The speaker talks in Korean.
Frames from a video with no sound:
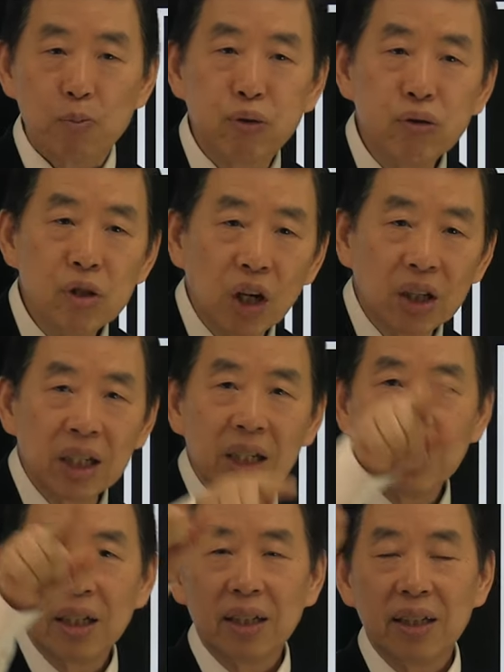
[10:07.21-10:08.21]

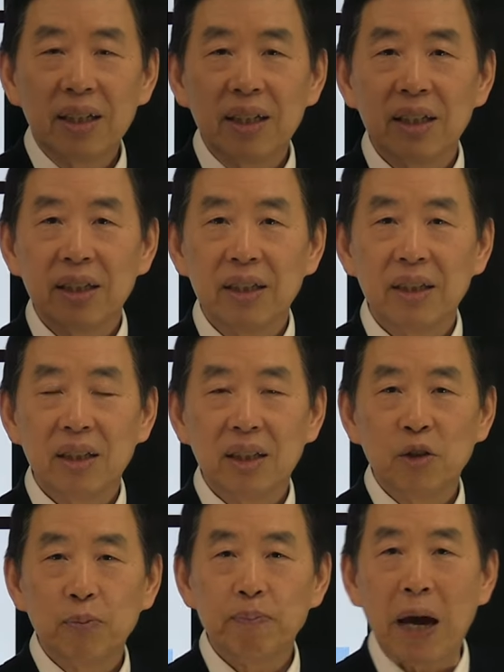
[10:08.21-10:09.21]
부여를
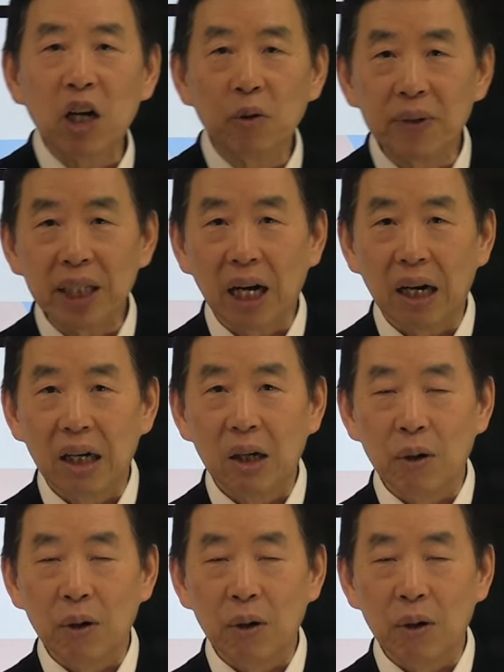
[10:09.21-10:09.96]
뺀 겁니다.